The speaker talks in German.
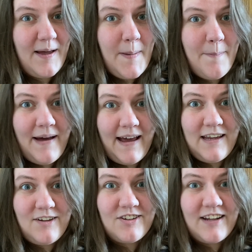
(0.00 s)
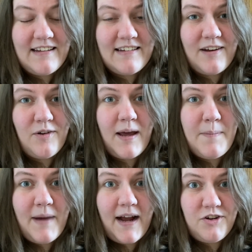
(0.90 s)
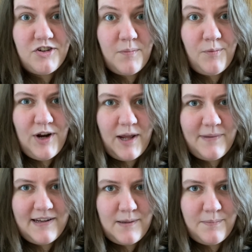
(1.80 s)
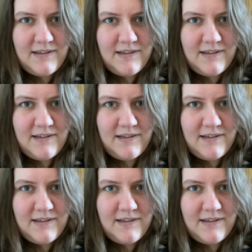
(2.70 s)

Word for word: im Mai startet dann noch ein magischer Monat bei Del